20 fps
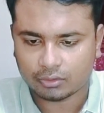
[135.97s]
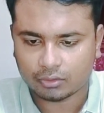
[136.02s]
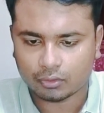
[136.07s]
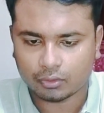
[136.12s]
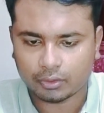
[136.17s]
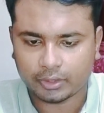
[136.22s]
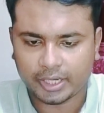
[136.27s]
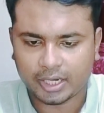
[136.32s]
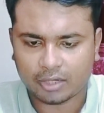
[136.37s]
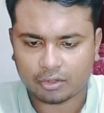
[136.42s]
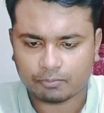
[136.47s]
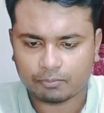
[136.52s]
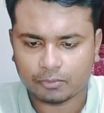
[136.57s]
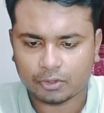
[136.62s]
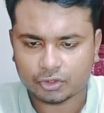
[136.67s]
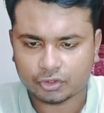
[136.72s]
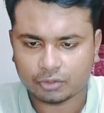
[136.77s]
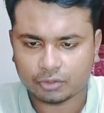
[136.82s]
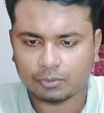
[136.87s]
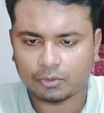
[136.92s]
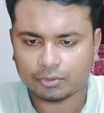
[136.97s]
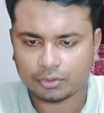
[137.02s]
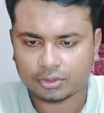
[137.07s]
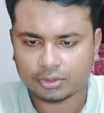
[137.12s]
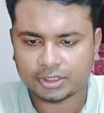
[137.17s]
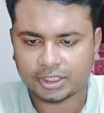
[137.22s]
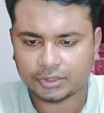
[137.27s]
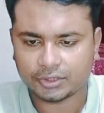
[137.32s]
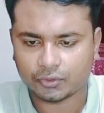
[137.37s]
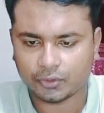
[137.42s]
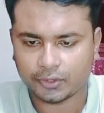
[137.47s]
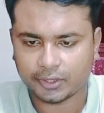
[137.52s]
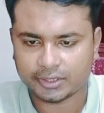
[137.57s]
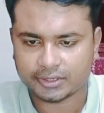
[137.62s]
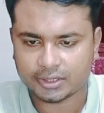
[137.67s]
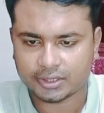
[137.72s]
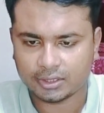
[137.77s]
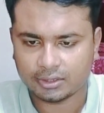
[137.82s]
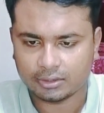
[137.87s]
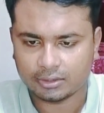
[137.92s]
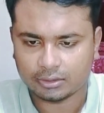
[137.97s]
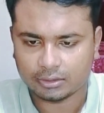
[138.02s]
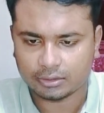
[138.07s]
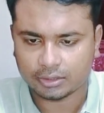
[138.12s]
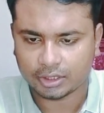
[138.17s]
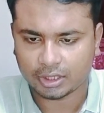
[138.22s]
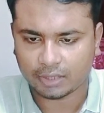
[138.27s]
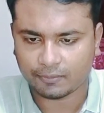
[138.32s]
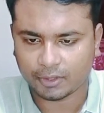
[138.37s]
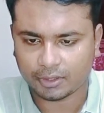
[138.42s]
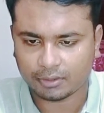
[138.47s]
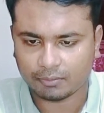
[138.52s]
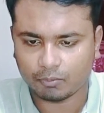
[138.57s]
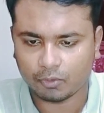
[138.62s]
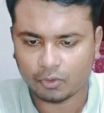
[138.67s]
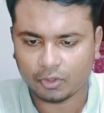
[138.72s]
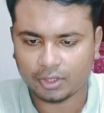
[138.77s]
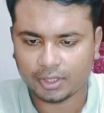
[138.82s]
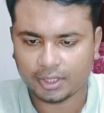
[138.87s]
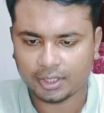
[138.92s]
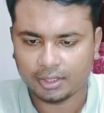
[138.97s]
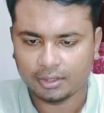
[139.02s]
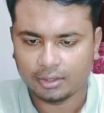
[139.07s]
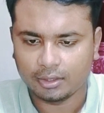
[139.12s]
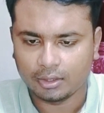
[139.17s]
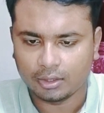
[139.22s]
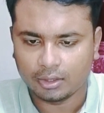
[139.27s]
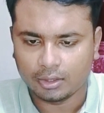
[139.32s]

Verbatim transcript: তো এয়ারডপ মনে সম্ভবত শেষ হয়ে গেছে ঠিক আমার মনে নেই